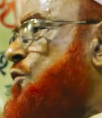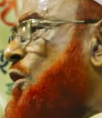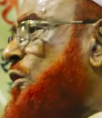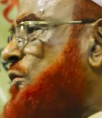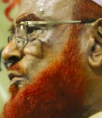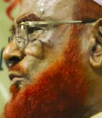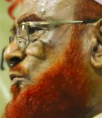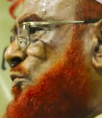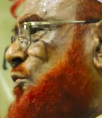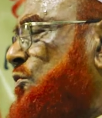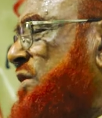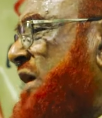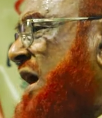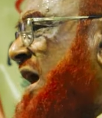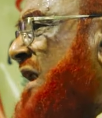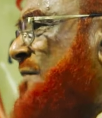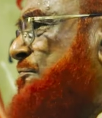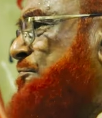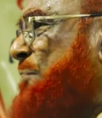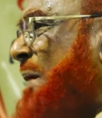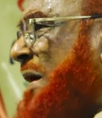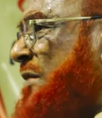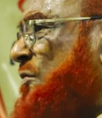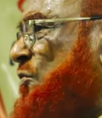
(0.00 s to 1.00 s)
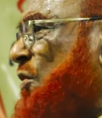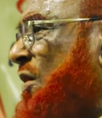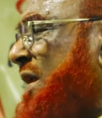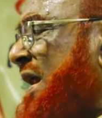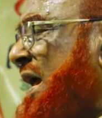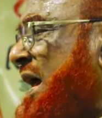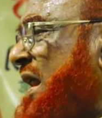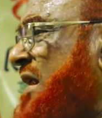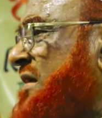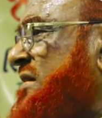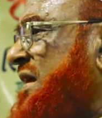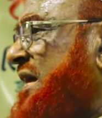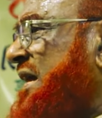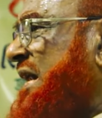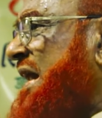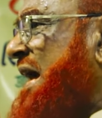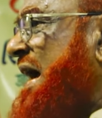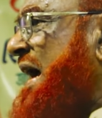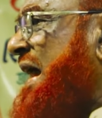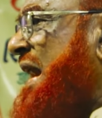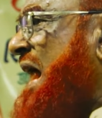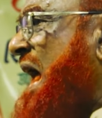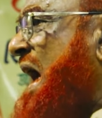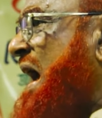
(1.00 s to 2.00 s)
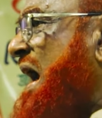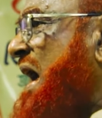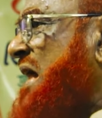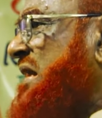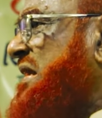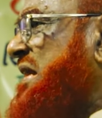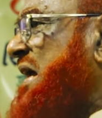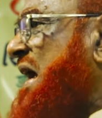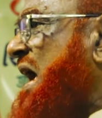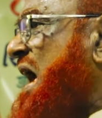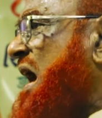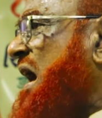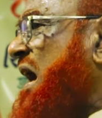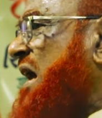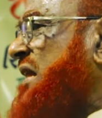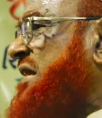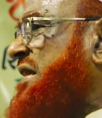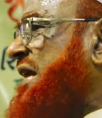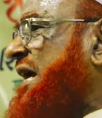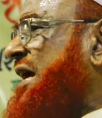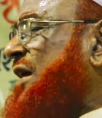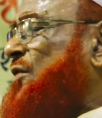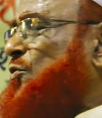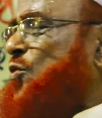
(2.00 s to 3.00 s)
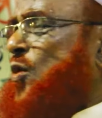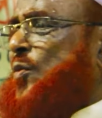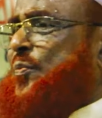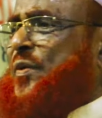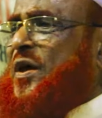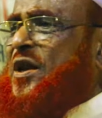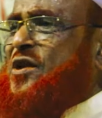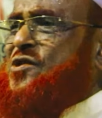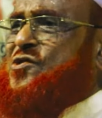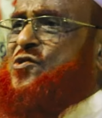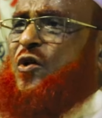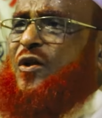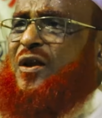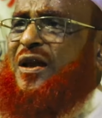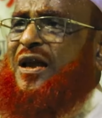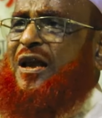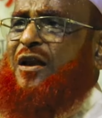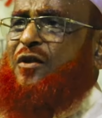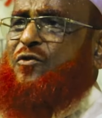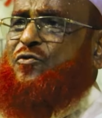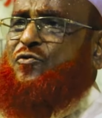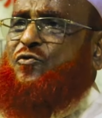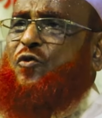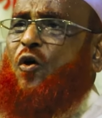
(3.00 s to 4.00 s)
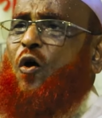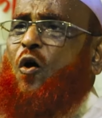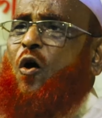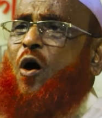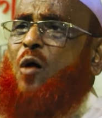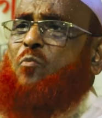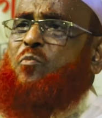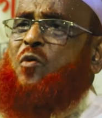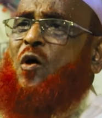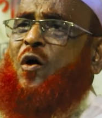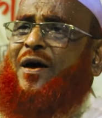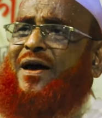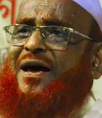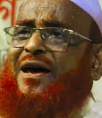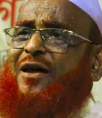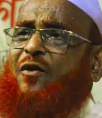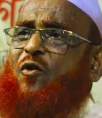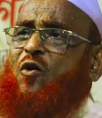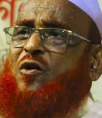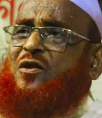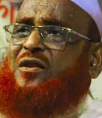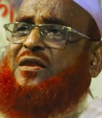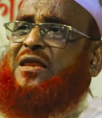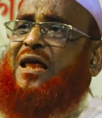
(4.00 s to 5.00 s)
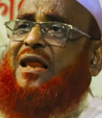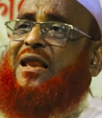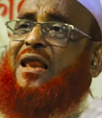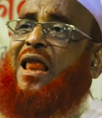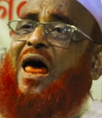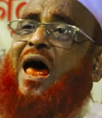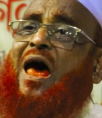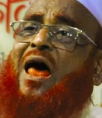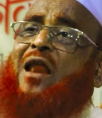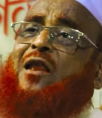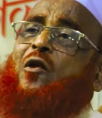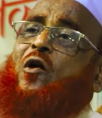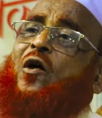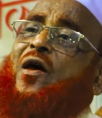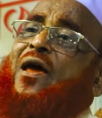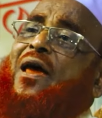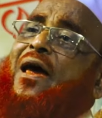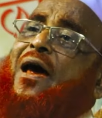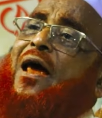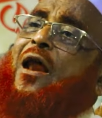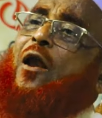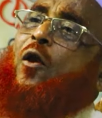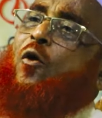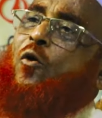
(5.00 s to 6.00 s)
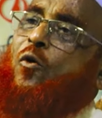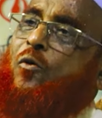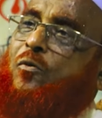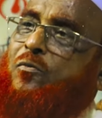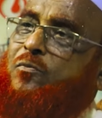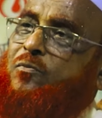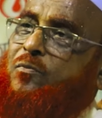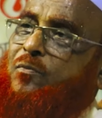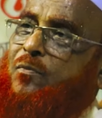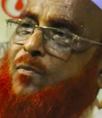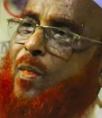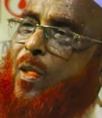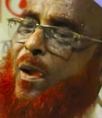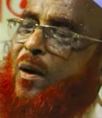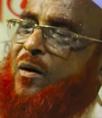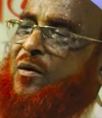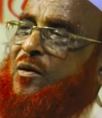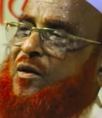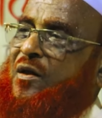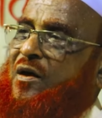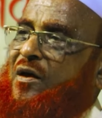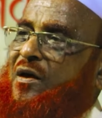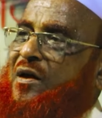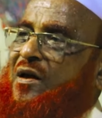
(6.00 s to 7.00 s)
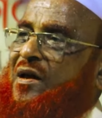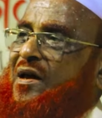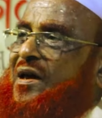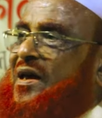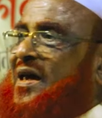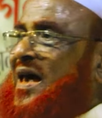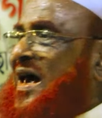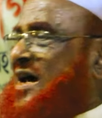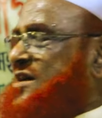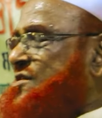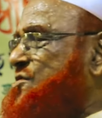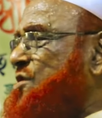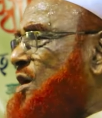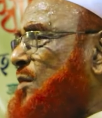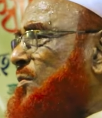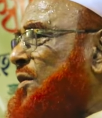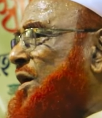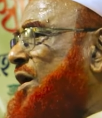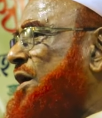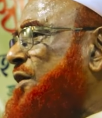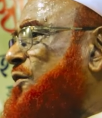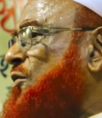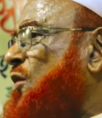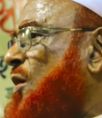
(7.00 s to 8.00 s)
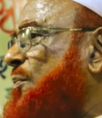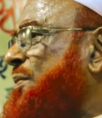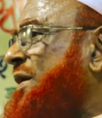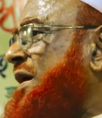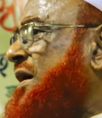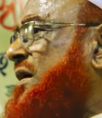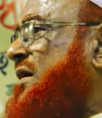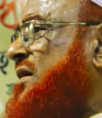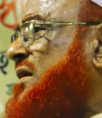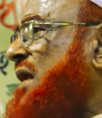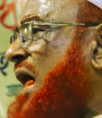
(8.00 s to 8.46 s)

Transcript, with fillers: শত্রুদের পাথরের দিলের আগাতে আগাতে নবীর শরীর জখম হয়ে রক্তে লাল হয়ে গেল এক সময় নবী